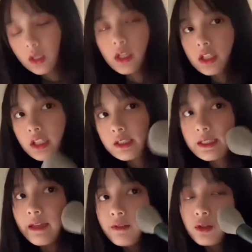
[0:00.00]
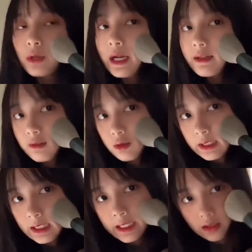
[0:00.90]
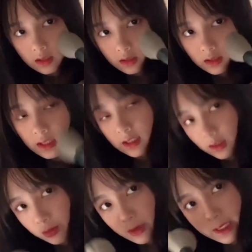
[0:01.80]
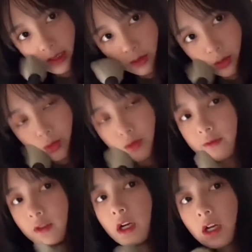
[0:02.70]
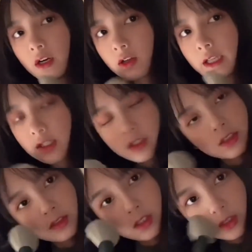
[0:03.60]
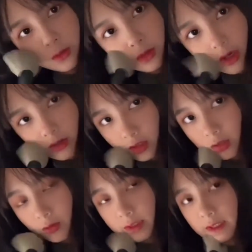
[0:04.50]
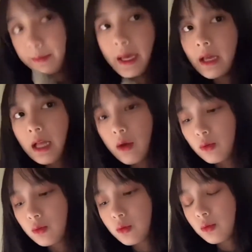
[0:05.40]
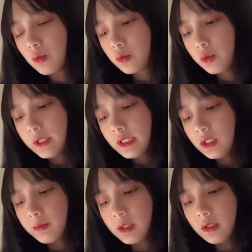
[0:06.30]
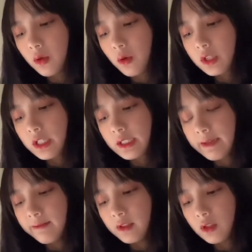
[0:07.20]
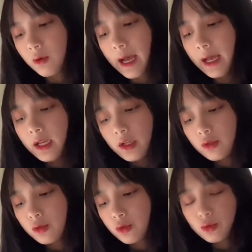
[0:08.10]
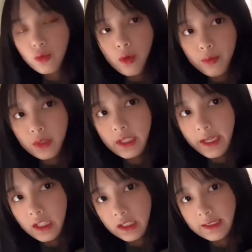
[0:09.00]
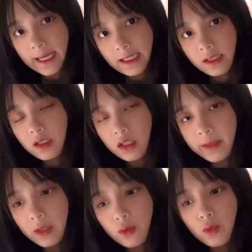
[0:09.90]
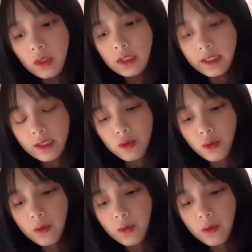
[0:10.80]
这个散粉刷刷在脸上真的很软很舒服，然后它是最好是这种轻拍啦，我我我推荐你们以后上散粉的话，就如果不是脸上瑕疵特别多的那种，